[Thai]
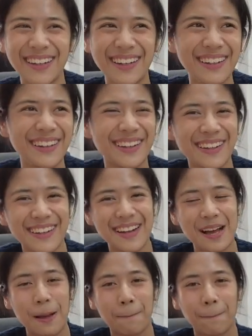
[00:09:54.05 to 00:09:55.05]
ปกติพูดเหนื
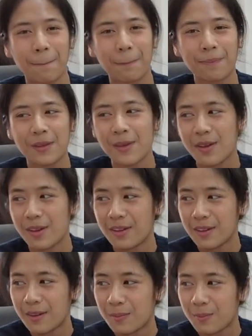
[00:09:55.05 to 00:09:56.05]
อป่ะของซาร่า